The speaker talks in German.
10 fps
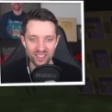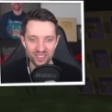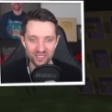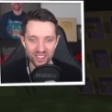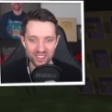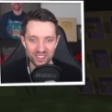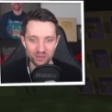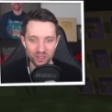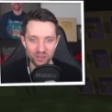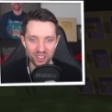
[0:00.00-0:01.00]
So, warte, ich
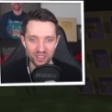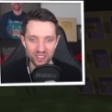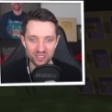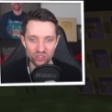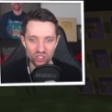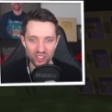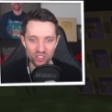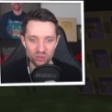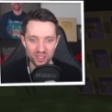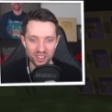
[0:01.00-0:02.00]
mach mal. Hast du ein
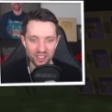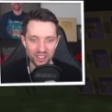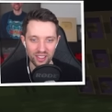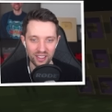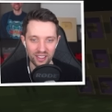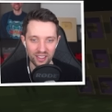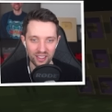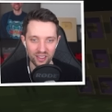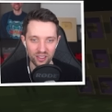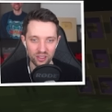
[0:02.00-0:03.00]
Steinschwert?
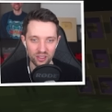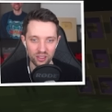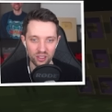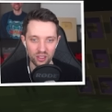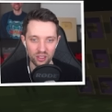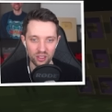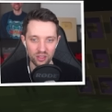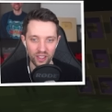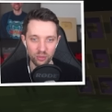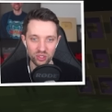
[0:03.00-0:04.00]
Ja.
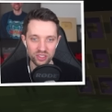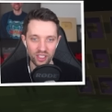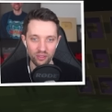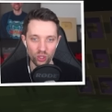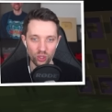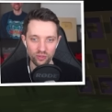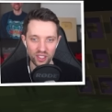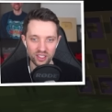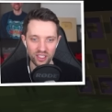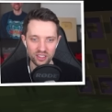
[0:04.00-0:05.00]
Ah, wir müssen eh. Wir können
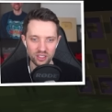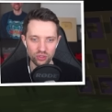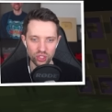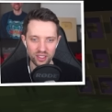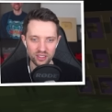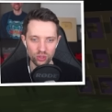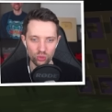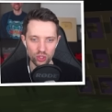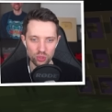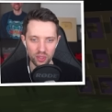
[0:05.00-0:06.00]
vielleicht relativ schnell, das hier
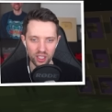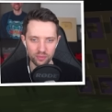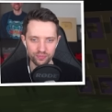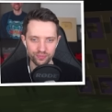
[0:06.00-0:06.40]
überspringen.